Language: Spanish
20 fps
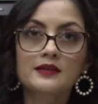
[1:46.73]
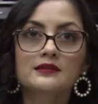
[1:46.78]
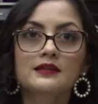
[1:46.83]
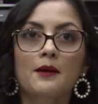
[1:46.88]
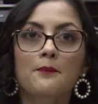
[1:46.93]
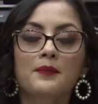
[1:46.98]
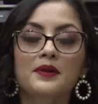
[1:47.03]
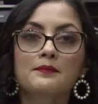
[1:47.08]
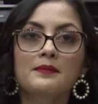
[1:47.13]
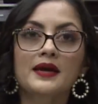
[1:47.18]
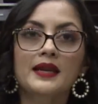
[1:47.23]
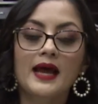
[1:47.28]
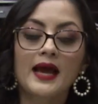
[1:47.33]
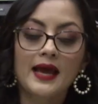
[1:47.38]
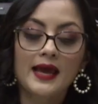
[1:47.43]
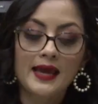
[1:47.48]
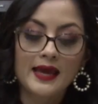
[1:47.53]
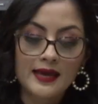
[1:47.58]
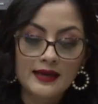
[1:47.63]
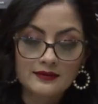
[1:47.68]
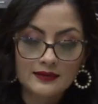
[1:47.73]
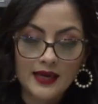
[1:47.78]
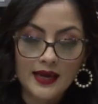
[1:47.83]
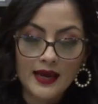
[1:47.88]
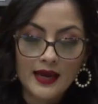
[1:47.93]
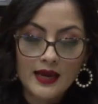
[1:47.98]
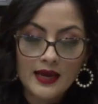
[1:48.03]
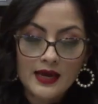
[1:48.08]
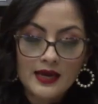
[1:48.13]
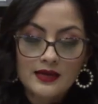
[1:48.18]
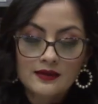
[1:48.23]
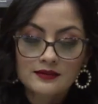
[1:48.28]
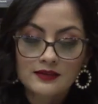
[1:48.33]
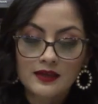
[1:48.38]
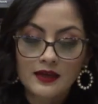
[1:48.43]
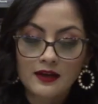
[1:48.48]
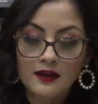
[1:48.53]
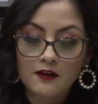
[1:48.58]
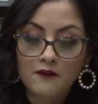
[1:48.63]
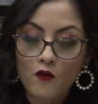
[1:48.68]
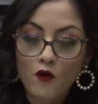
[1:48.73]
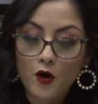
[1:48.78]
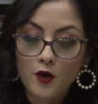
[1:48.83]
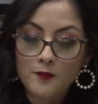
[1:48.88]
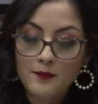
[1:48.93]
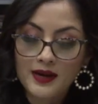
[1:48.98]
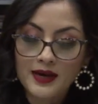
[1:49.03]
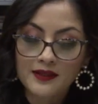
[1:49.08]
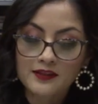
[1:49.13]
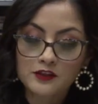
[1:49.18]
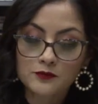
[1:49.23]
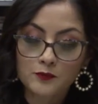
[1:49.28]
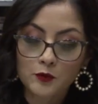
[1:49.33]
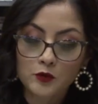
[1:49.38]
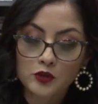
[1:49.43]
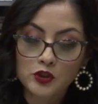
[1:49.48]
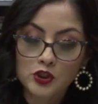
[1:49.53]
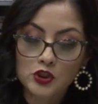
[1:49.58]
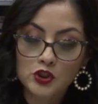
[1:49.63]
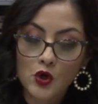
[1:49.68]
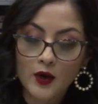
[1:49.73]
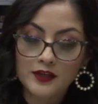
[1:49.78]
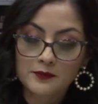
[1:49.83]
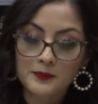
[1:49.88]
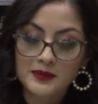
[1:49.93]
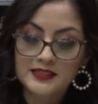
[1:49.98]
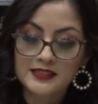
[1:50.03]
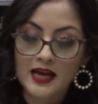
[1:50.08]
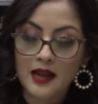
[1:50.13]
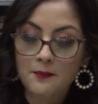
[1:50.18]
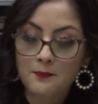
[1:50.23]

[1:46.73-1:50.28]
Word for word: La primera es que se reforme la disposición especial